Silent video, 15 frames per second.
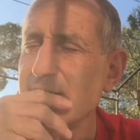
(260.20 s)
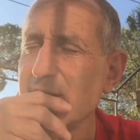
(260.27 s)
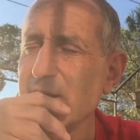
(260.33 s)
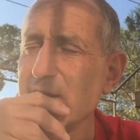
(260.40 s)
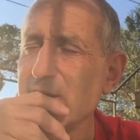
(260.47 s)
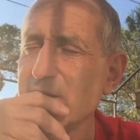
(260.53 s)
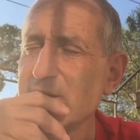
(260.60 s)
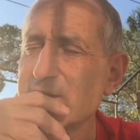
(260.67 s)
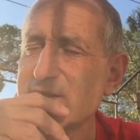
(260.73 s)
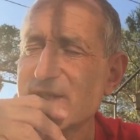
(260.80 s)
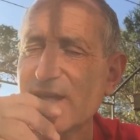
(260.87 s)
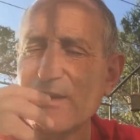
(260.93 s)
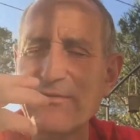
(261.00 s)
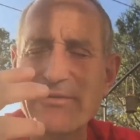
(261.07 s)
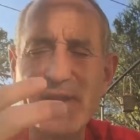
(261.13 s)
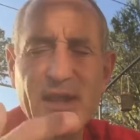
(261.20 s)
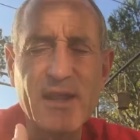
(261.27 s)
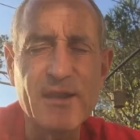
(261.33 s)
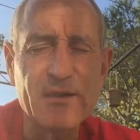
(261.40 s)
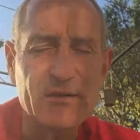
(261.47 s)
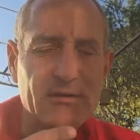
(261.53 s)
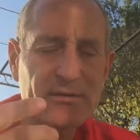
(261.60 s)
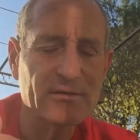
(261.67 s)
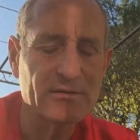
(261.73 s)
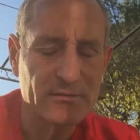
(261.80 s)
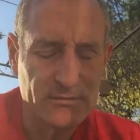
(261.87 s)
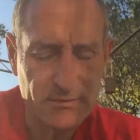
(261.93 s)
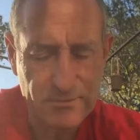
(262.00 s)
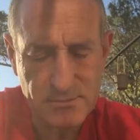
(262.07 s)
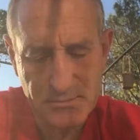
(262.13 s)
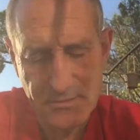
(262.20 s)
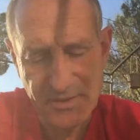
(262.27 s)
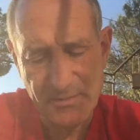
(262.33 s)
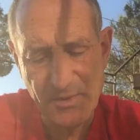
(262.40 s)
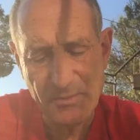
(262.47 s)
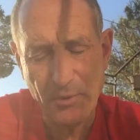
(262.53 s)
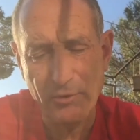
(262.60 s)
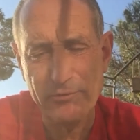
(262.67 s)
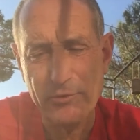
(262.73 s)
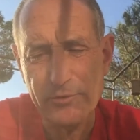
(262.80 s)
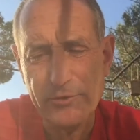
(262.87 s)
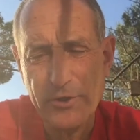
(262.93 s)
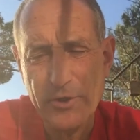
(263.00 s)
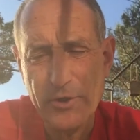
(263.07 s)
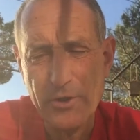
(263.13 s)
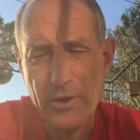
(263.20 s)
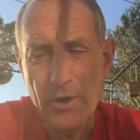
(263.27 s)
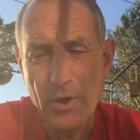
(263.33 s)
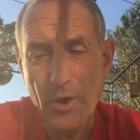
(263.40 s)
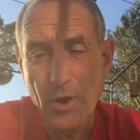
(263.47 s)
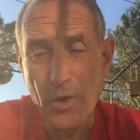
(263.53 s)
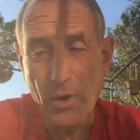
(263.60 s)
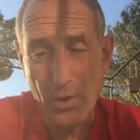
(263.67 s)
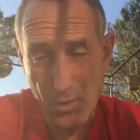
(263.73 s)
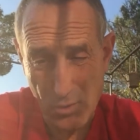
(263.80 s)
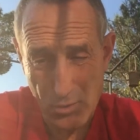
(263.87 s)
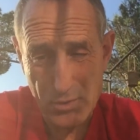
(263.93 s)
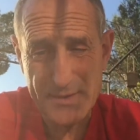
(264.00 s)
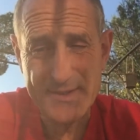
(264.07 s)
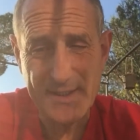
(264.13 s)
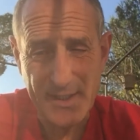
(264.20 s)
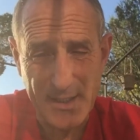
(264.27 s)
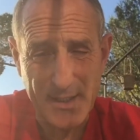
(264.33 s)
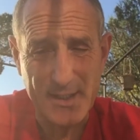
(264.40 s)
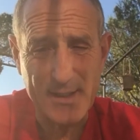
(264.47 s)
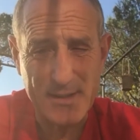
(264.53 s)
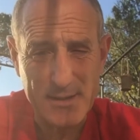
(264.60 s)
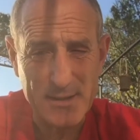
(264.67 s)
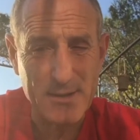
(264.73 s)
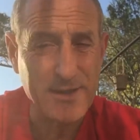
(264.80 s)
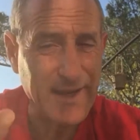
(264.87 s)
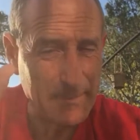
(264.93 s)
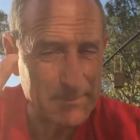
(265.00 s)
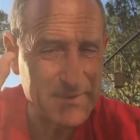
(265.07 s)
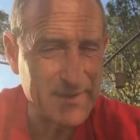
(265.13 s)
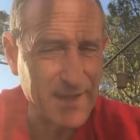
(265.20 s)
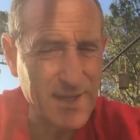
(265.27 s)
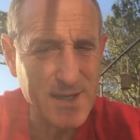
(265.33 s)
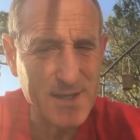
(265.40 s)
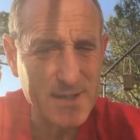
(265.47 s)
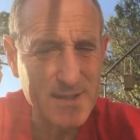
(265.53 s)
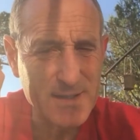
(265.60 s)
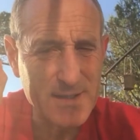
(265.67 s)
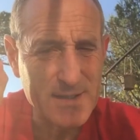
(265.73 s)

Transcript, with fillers: euh, ce qui vient de mes profondeurs, oser le capter,